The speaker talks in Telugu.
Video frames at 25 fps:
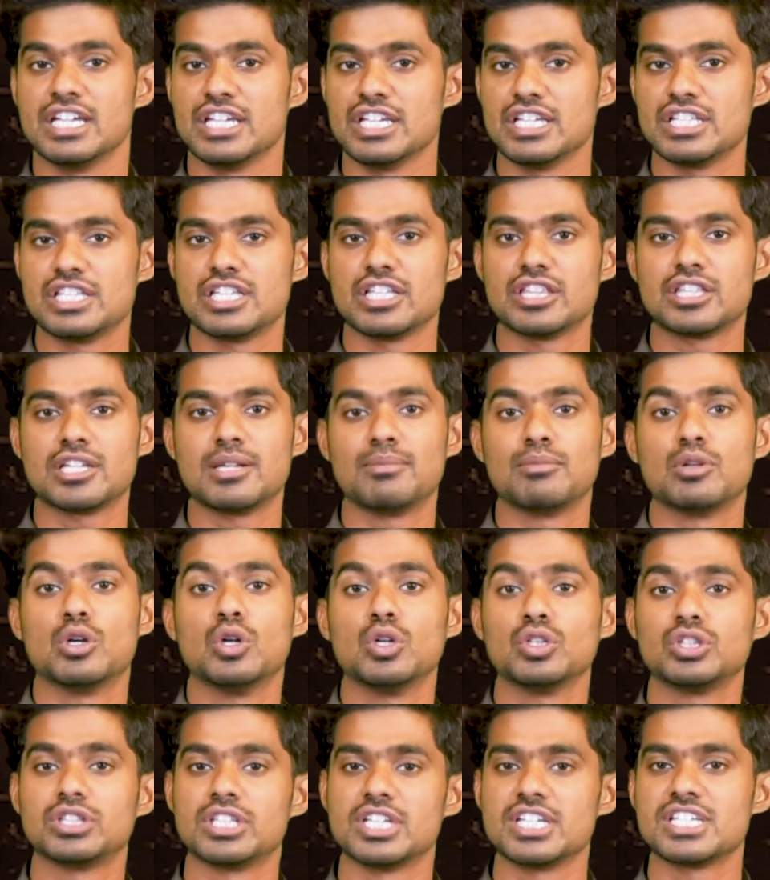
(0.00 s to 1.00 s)
ఈ చిత్రంలో
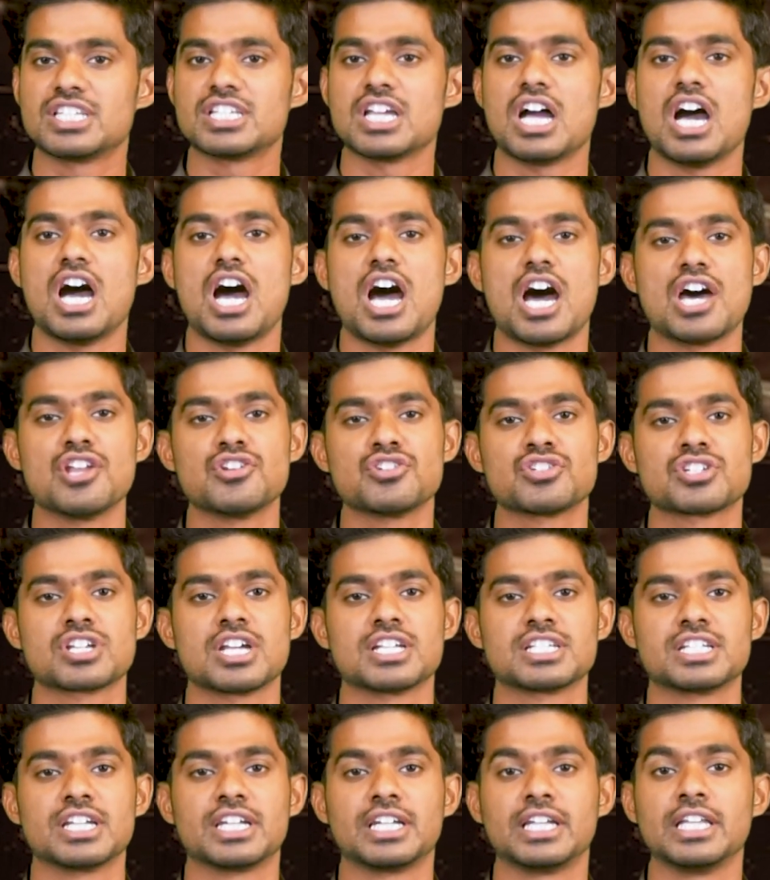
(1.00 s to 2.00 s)
త్రిష అనుష్క
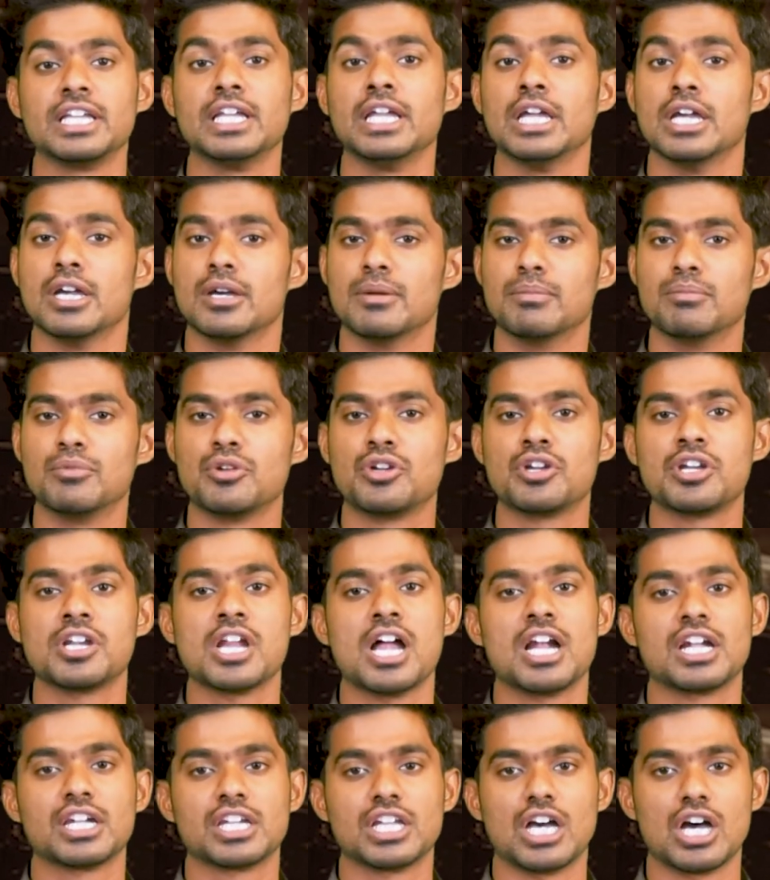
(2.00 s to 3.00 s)
శెట్టి
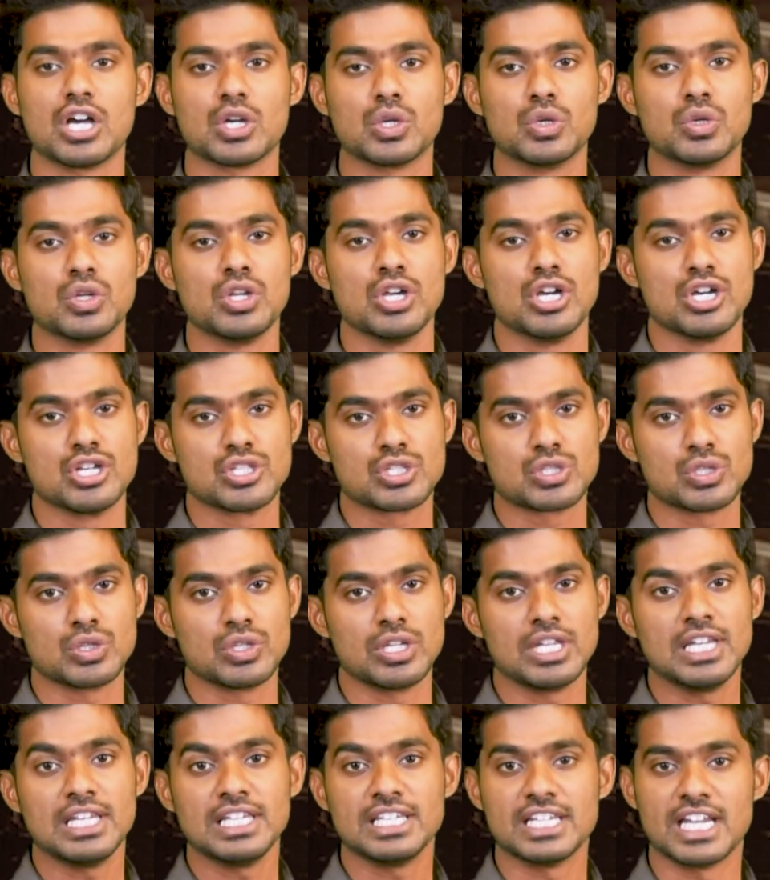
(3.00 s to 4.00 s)
మురునాల్ ఠాకూర్
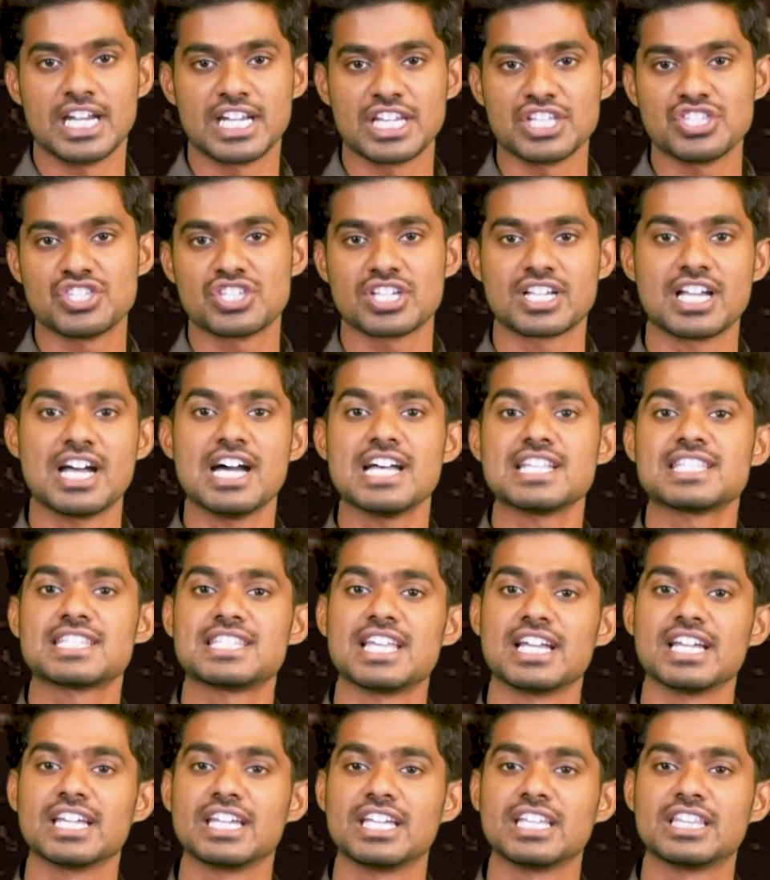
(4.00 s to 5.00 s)
సునీల్ నటించగా
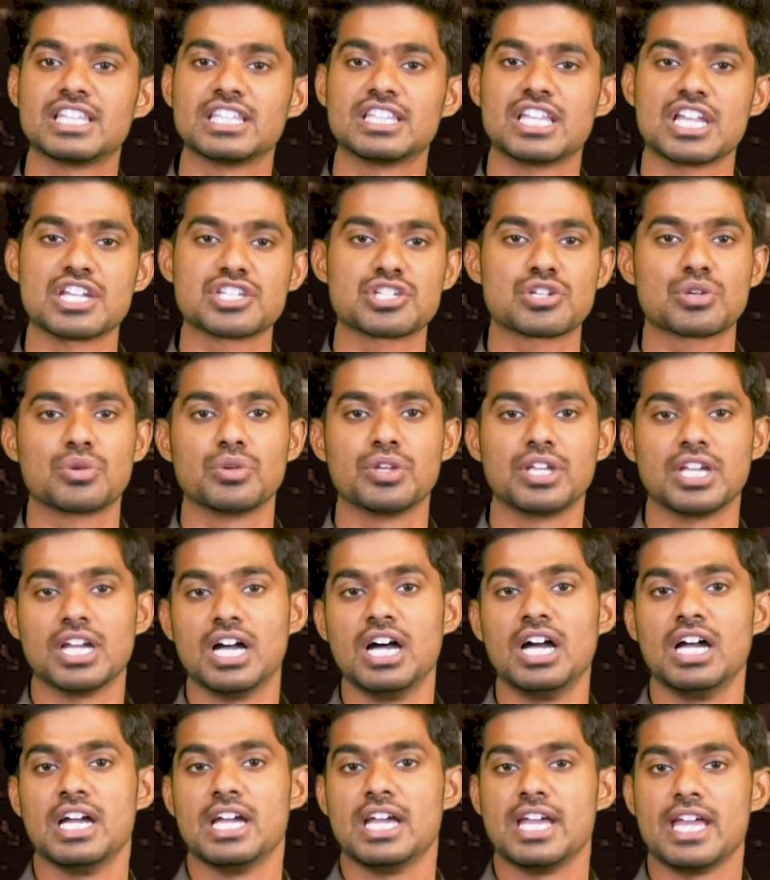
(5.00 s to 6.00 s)
సంగీత దర్శకునిగా
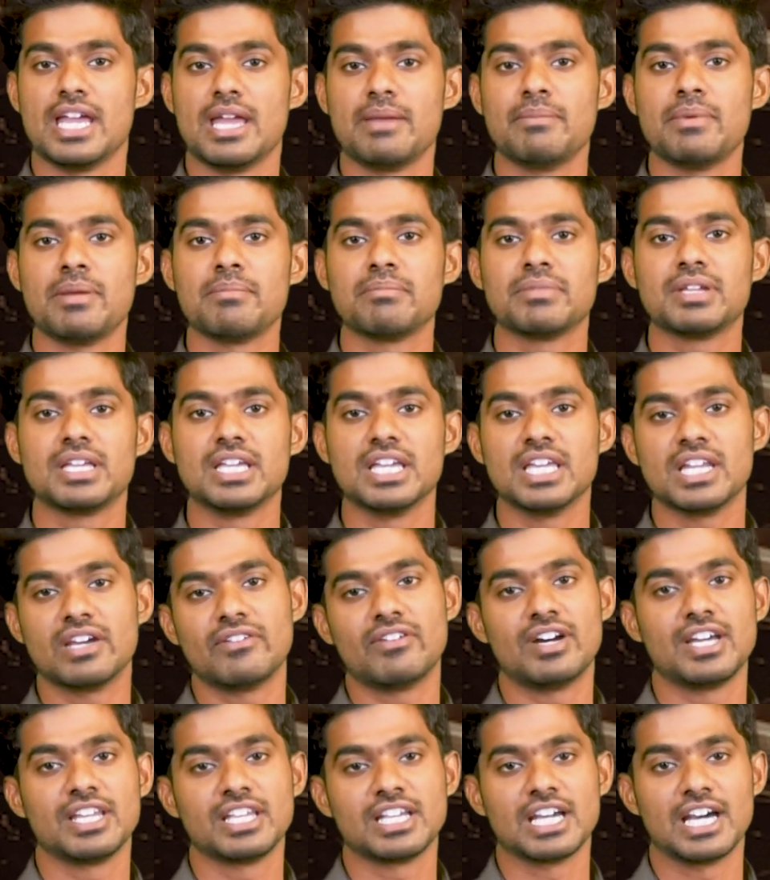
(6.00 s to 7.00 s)
ఎంఎం
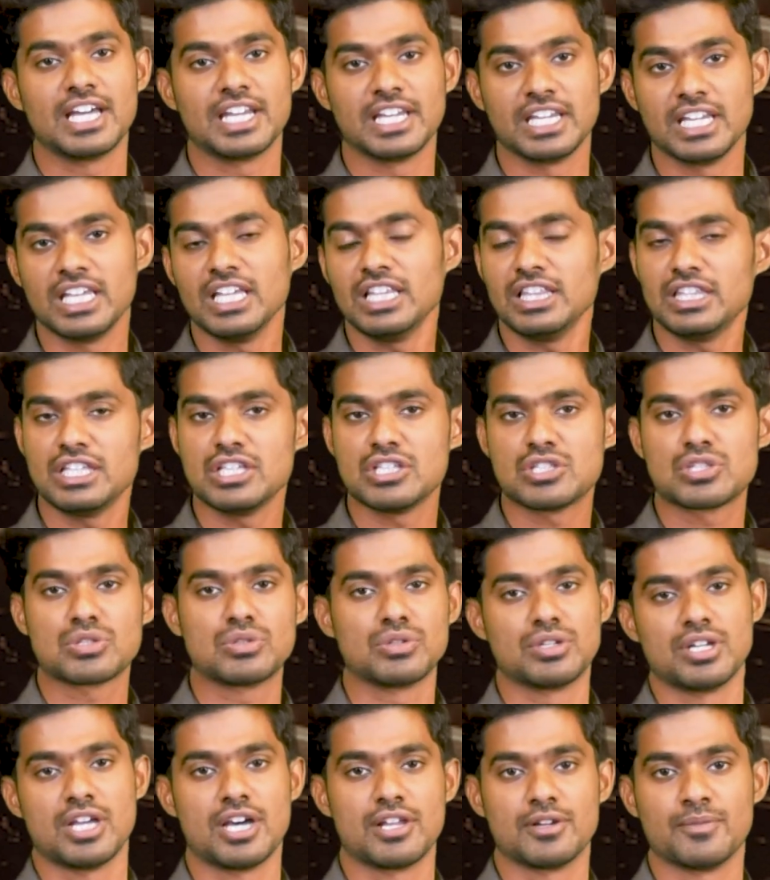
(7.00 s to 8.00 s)
కీరవాణి గారిని
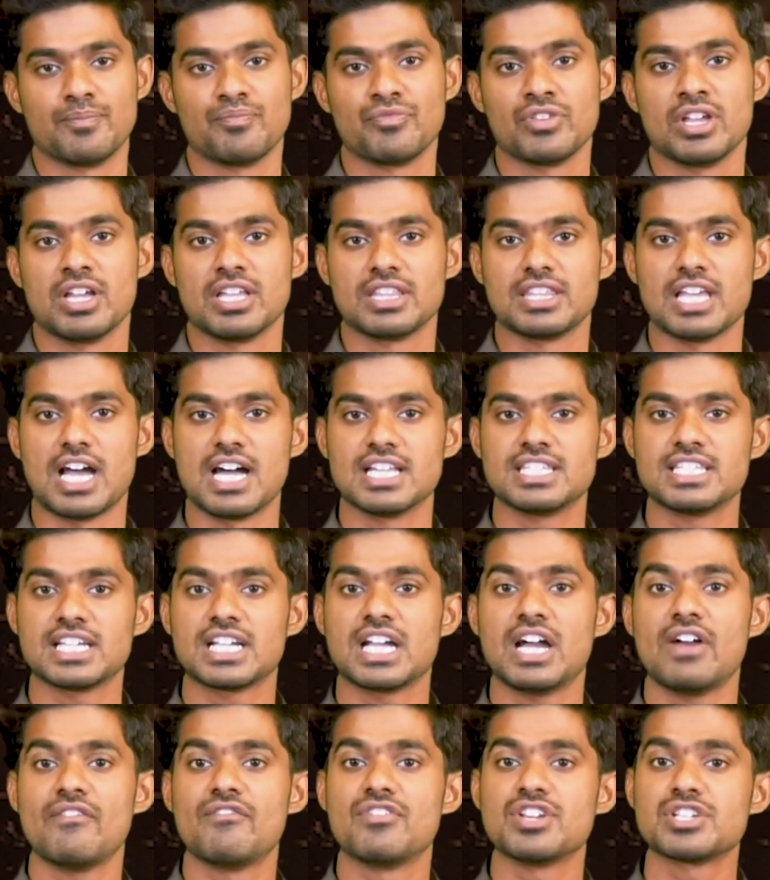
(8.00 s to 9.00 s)
తీసుకున్నారు
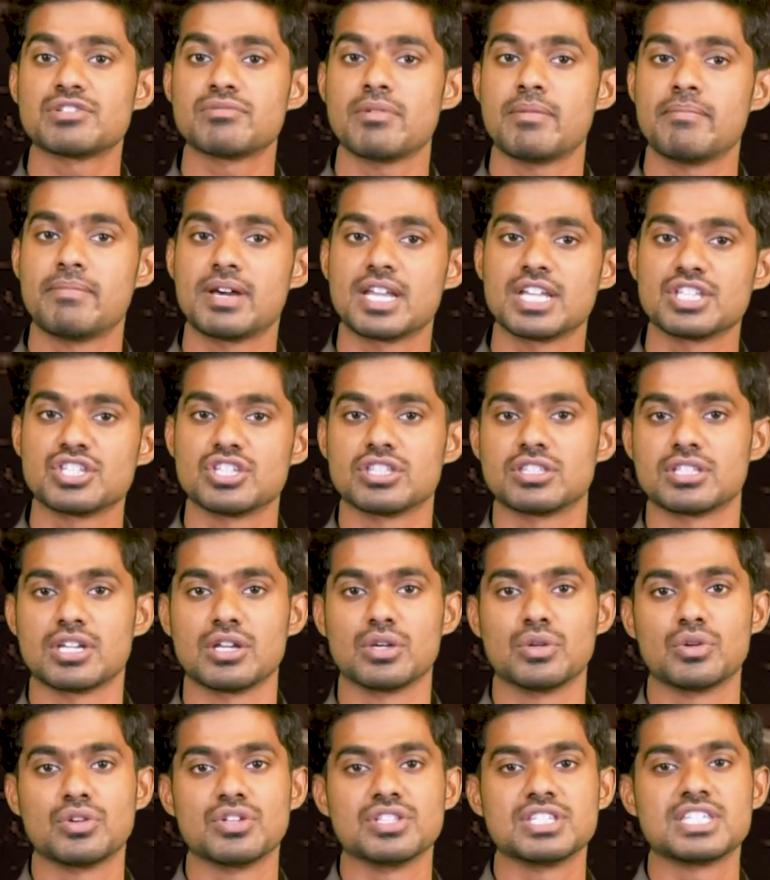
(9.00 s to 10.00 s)
తాజాగా విశ్వంబర చిత్రం
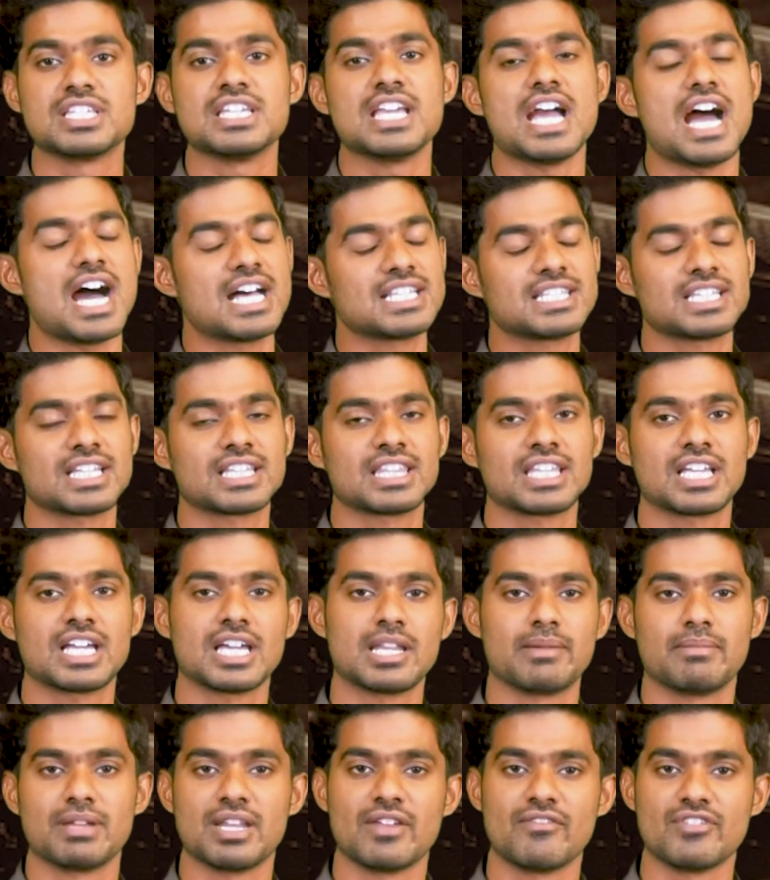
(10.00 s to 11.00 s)
గురించి
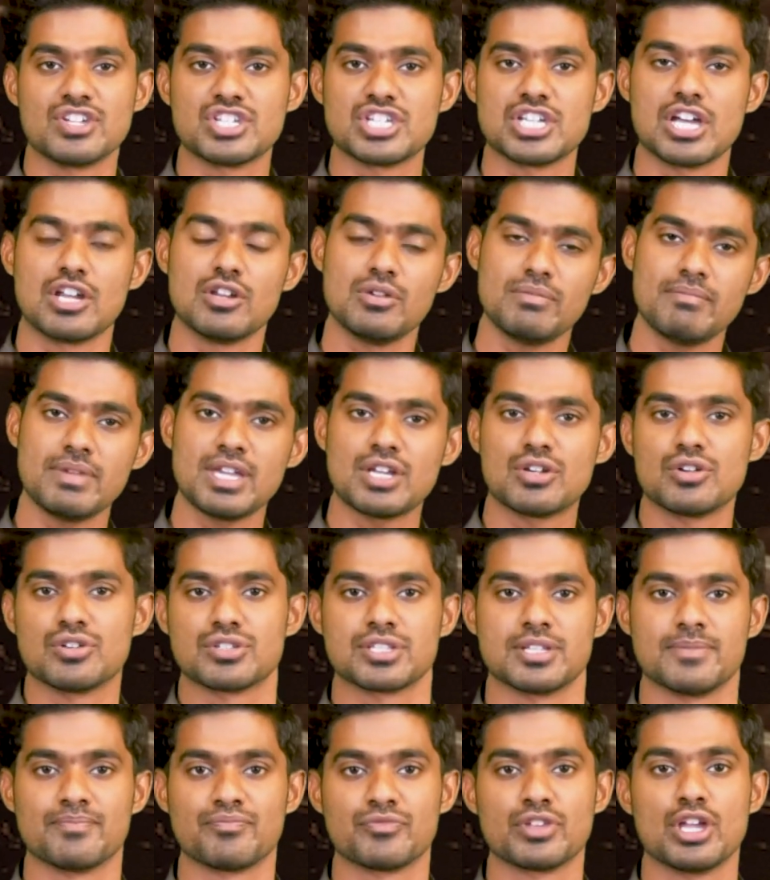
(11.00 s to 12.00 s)
ఆసక్తికరమైన విషయాలు
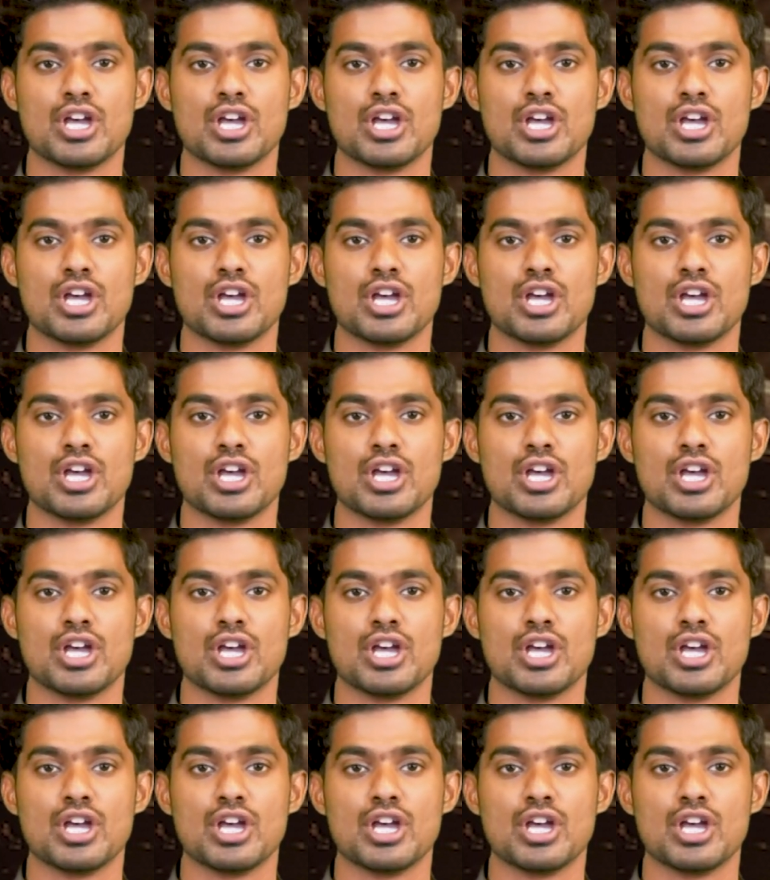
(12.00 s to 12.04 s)
మీకోసం